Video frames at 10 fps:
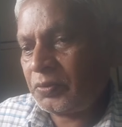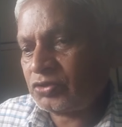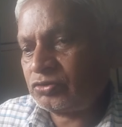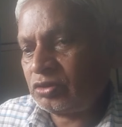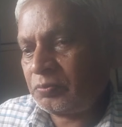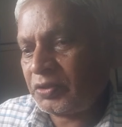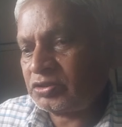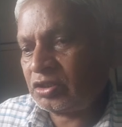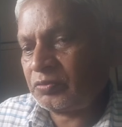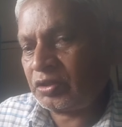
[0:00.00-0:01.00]
ప్రస్తుతం
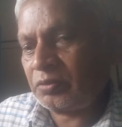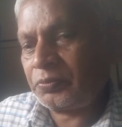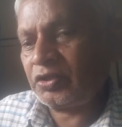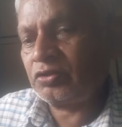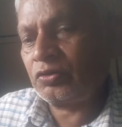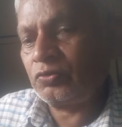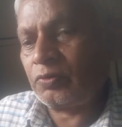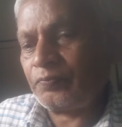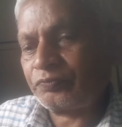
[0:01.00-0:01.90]
పద్దెనిమిది మంది పీడితులు